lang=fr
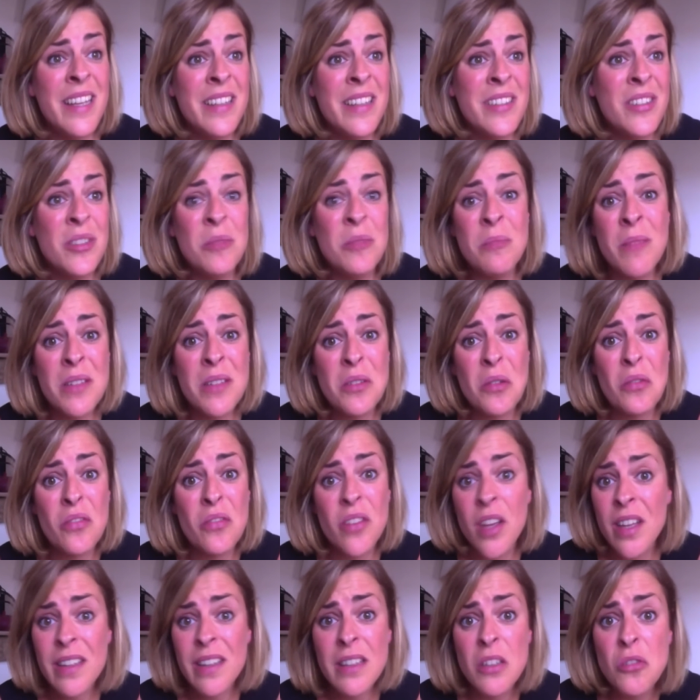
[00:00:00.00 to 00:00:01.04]
de mettre
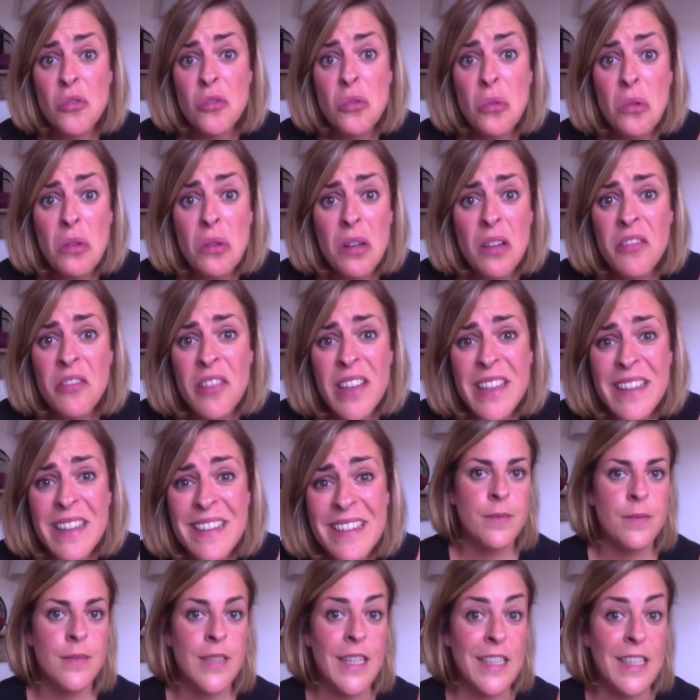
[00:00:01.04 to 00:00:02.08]
fin à tes jours, en fait.
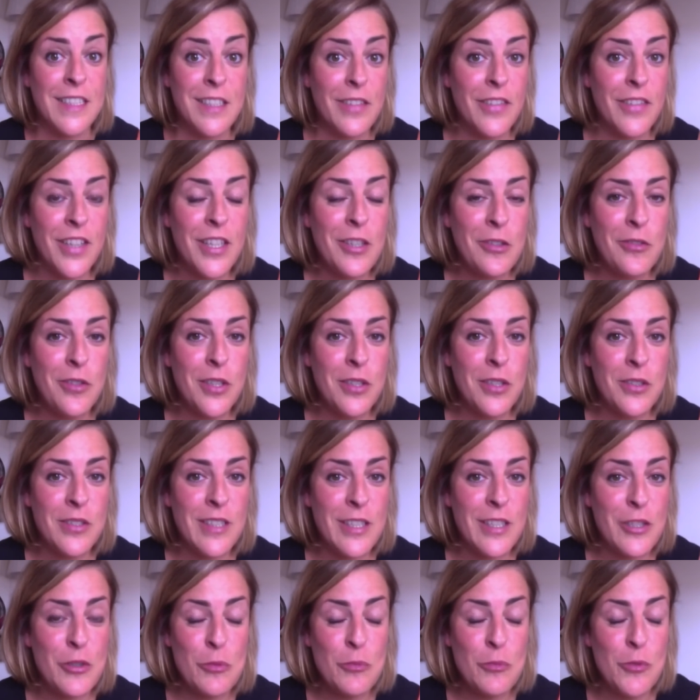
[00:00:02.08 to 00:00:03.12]
Et c'est vrai qu'en voyant
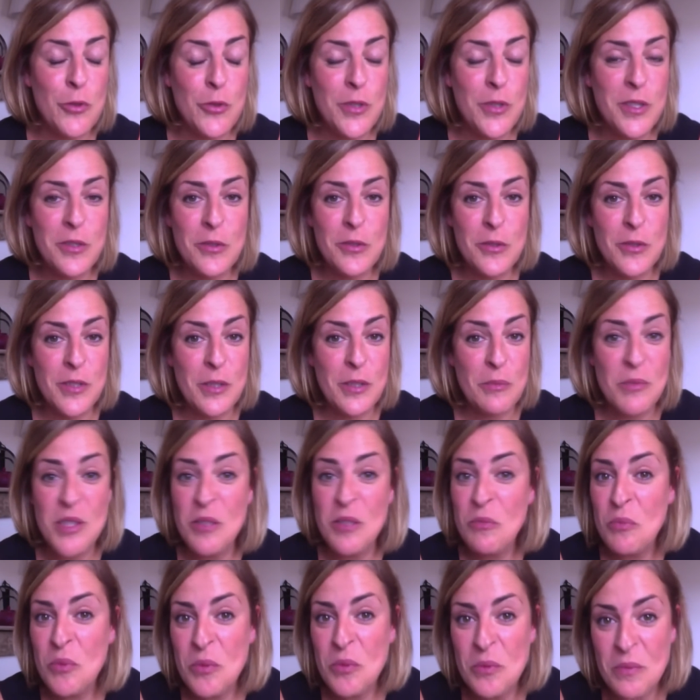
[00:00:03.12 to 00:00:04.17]
ça, je me suis dit que ces
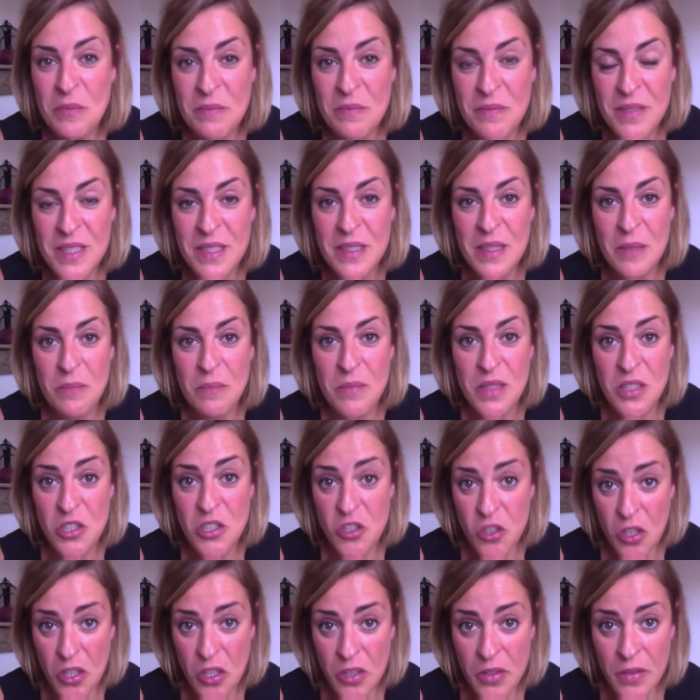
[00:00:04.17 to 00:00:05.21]
petites putes ces petites
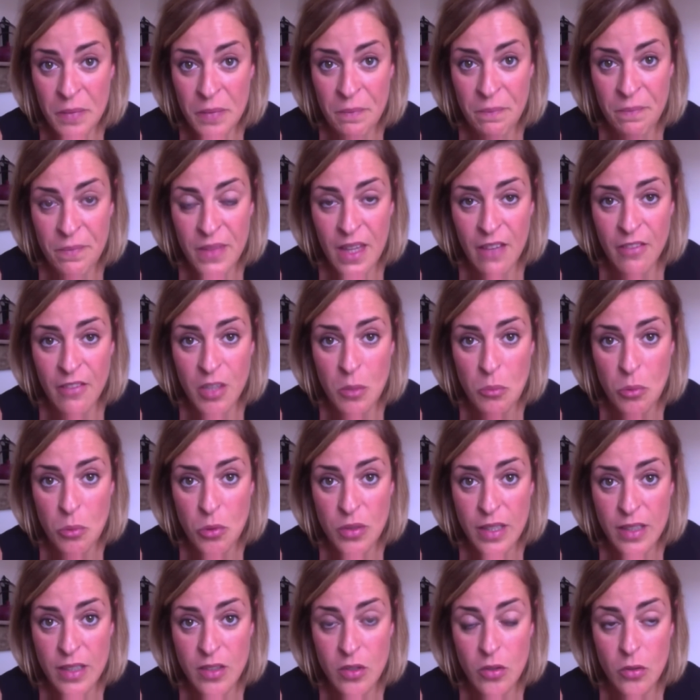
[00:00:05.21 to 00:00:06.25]
jeunes n'avaient
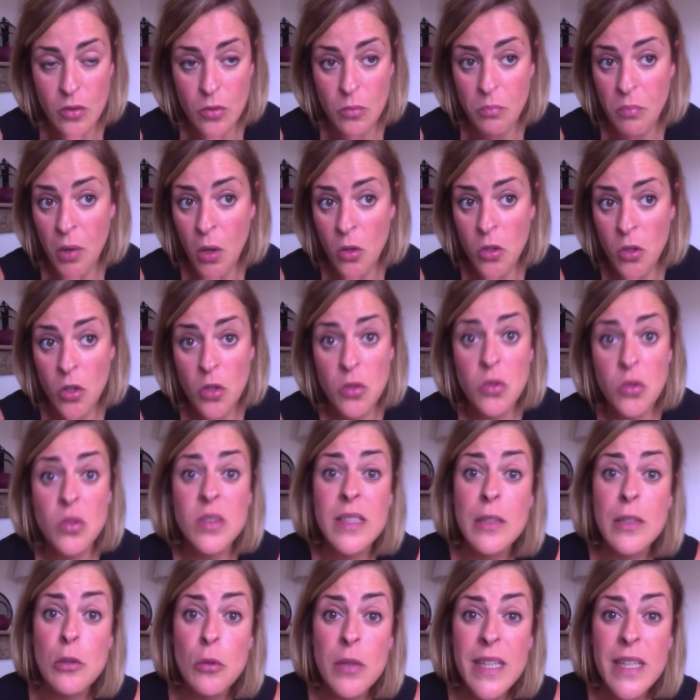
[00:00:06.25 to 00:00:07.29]
peut-être pas encore de
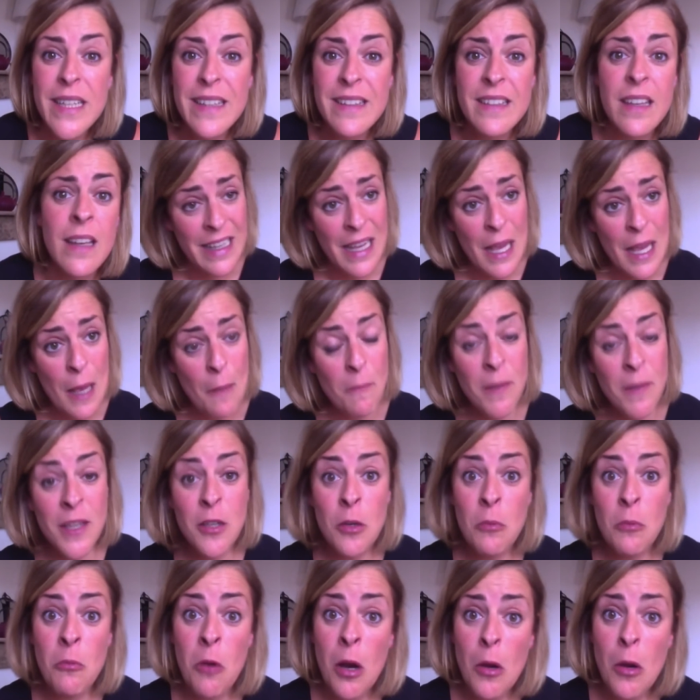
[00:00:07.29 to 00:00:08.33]
cellulite, mais que
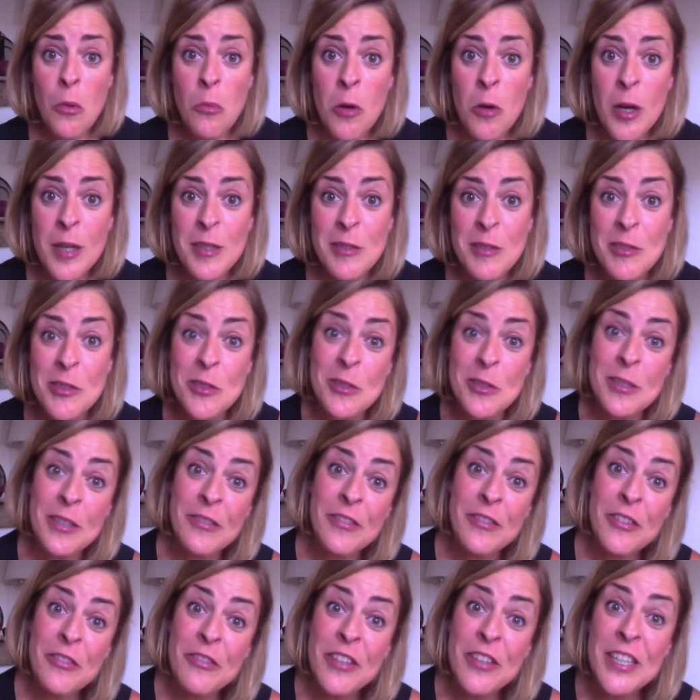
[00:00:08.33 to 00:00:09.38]
moi au moins j'en
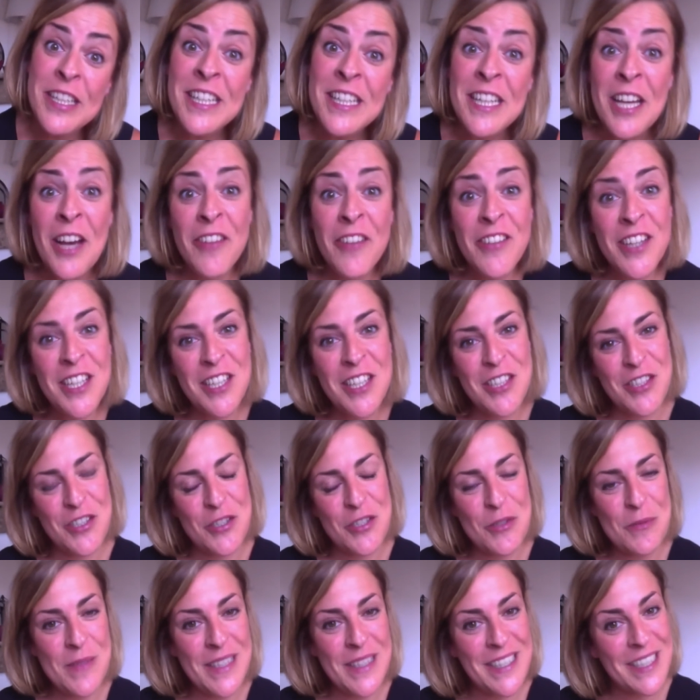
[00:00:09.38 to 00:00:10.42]
avais fini avec la
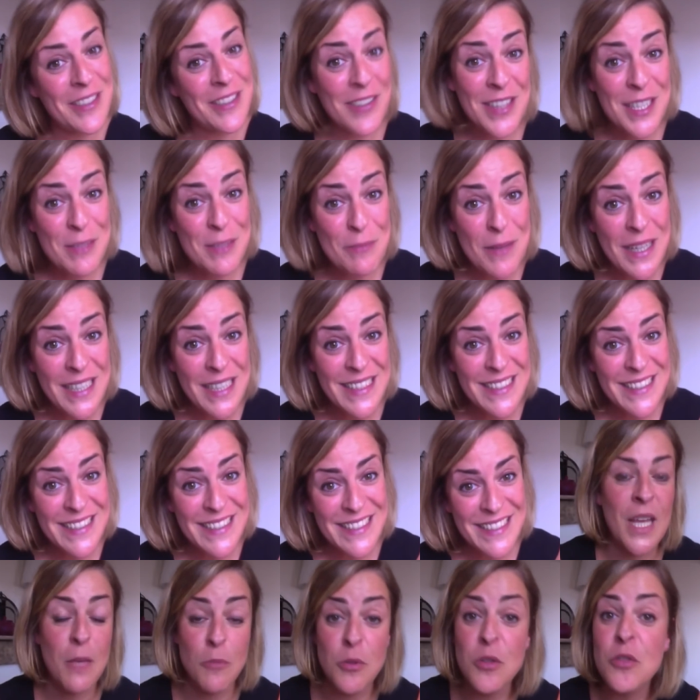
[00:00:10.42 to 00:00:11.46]
géométrie dans
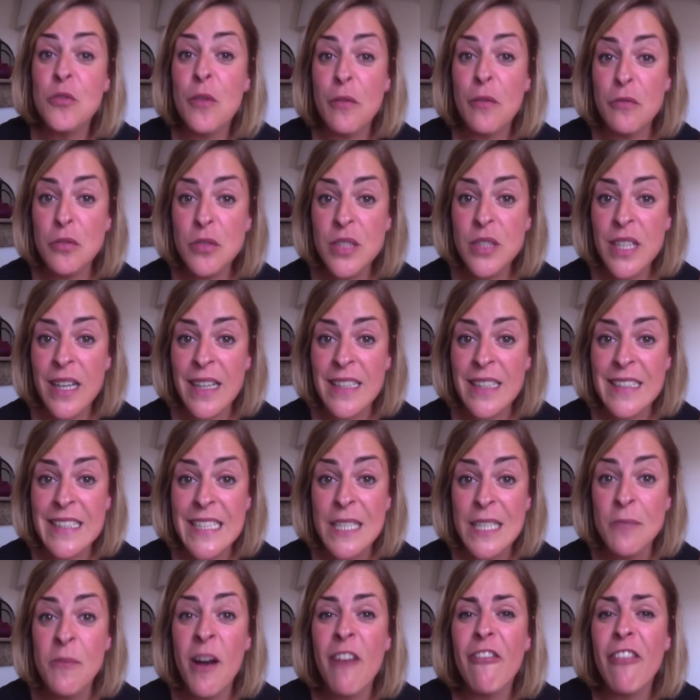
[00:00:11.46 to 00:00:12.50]
l'espace. Et puis je vais vous dire, hein, ce
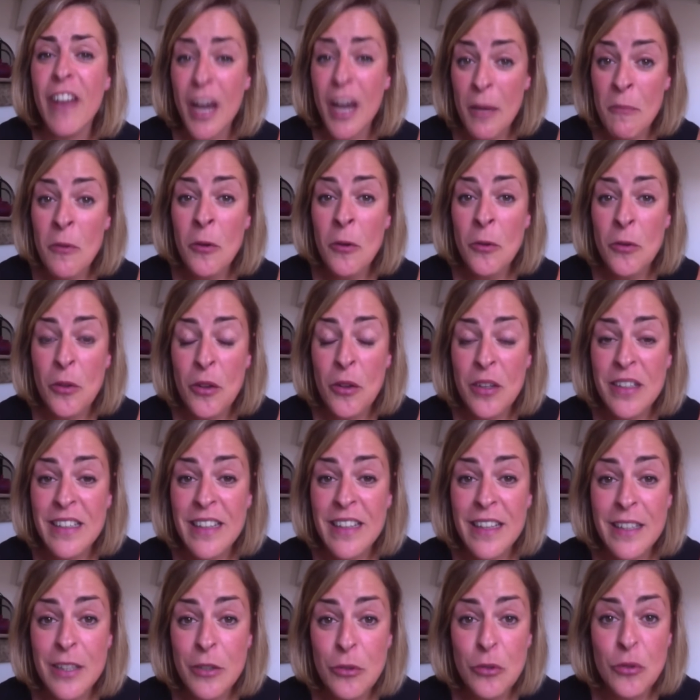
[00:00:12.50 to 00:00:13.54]
qui m'a vraiment sorti
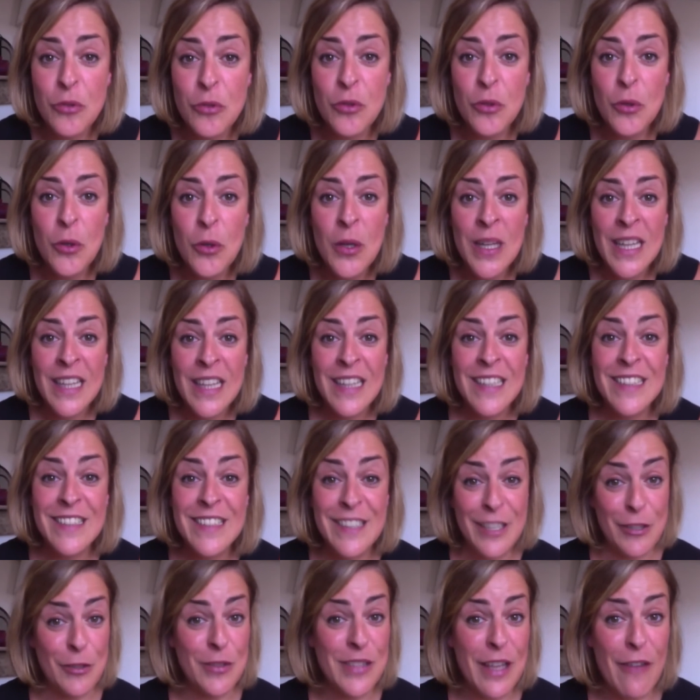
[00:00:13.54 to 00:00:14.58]
la tête du seau,
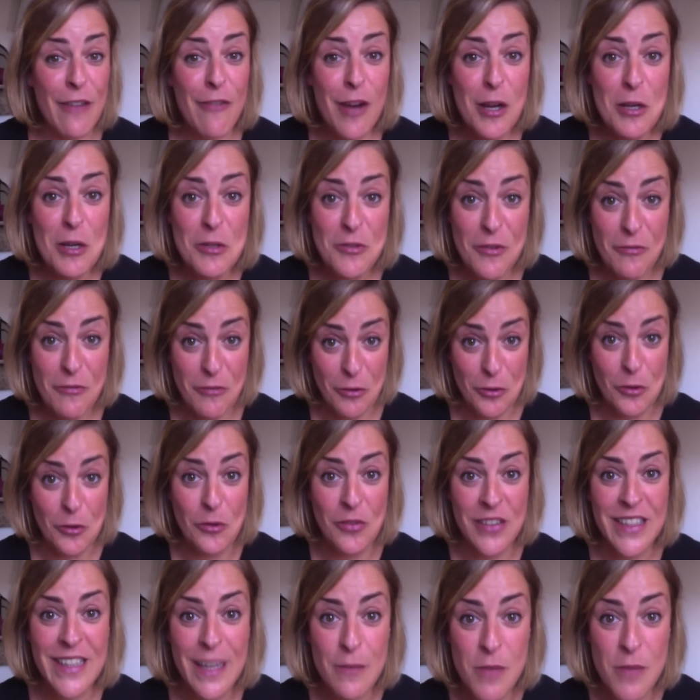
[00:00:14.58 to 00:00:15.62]
c'est de savoir que je vais vous
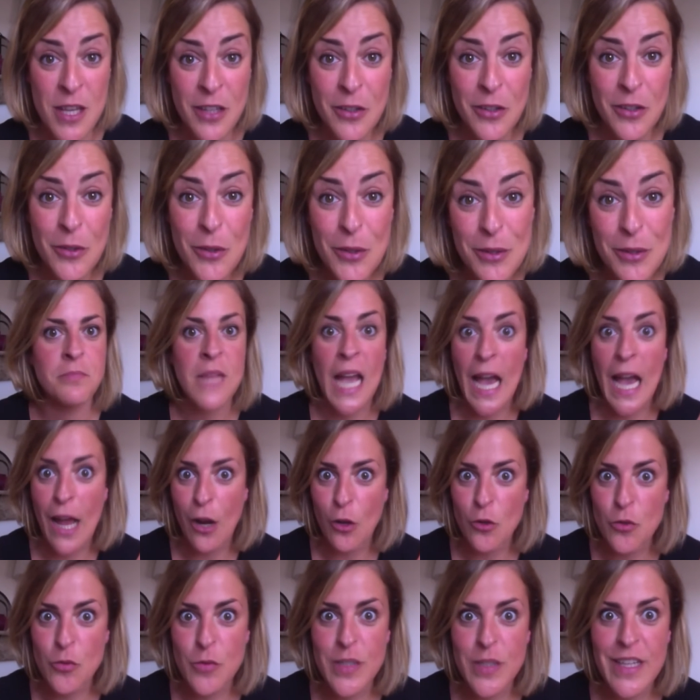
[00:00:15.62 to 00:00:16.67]
retrouver très bientôt.
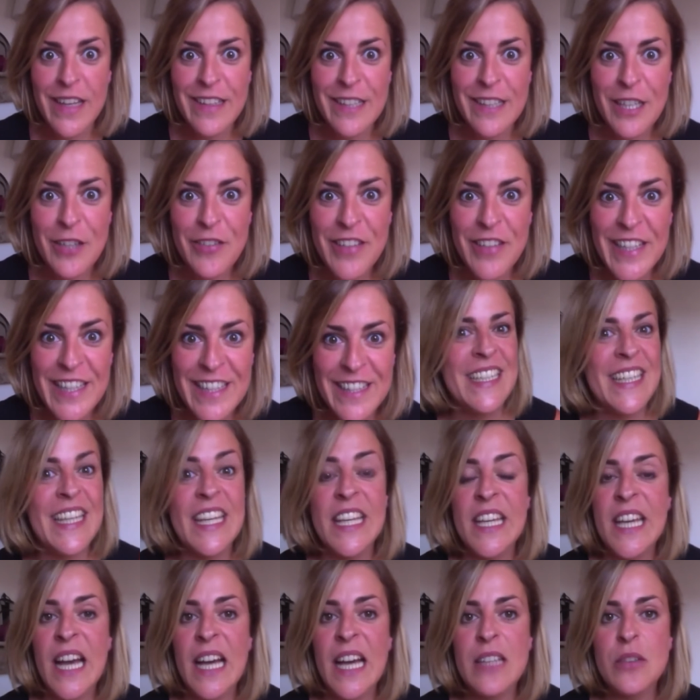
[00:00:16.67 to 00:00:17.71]
Alors je vous dis à très vite,
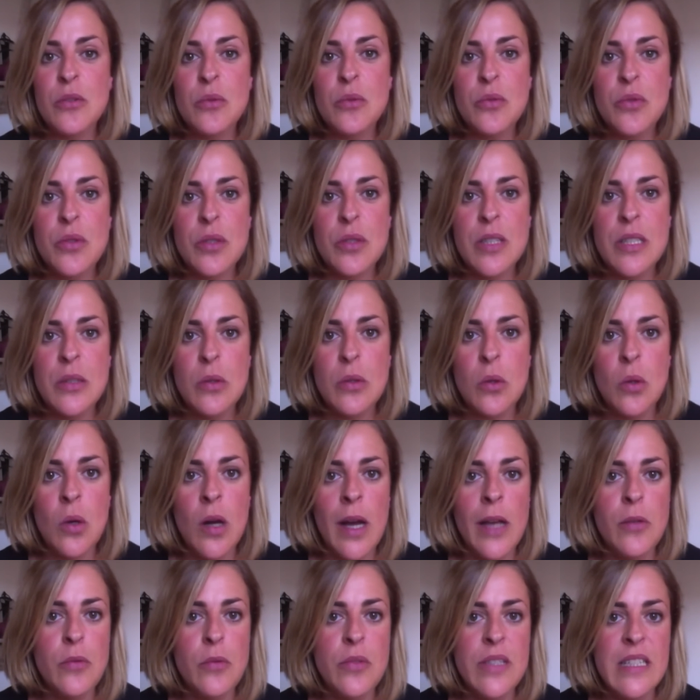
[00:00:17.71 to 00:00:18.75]
et à tous ceux qui auront
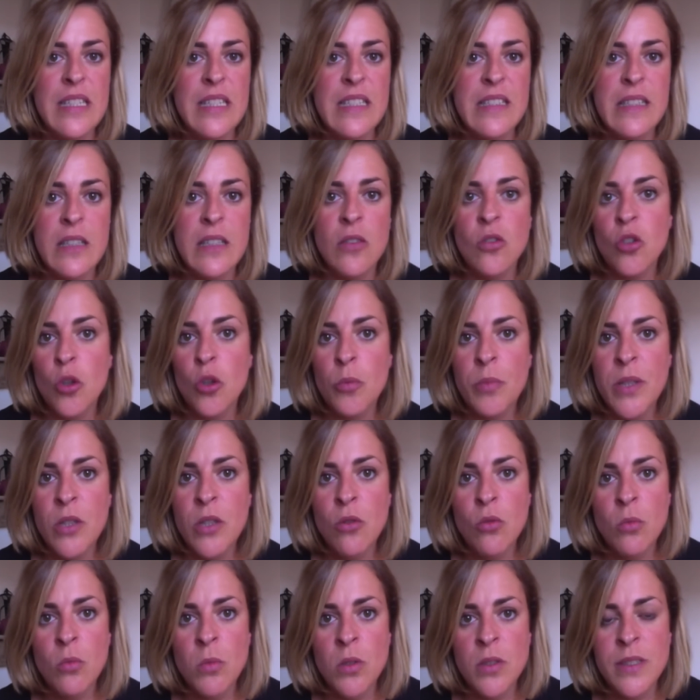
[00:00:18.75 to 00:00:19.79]
à utiliser une copie
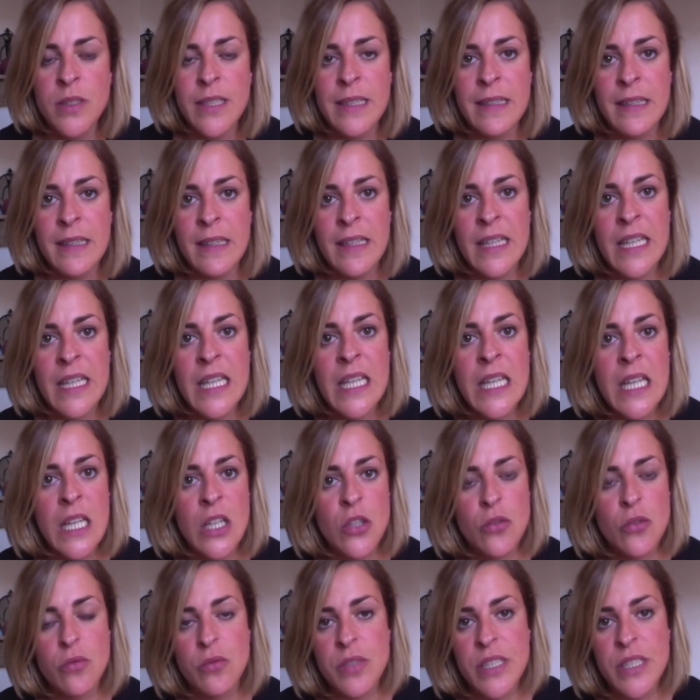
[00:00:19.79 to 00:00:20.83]
double cette année,
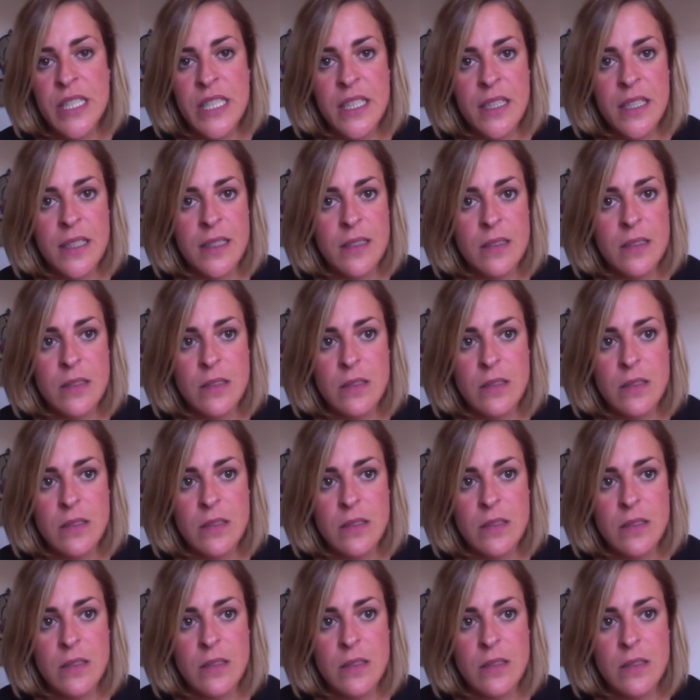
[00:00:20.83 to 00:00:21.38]
je vous dis euh,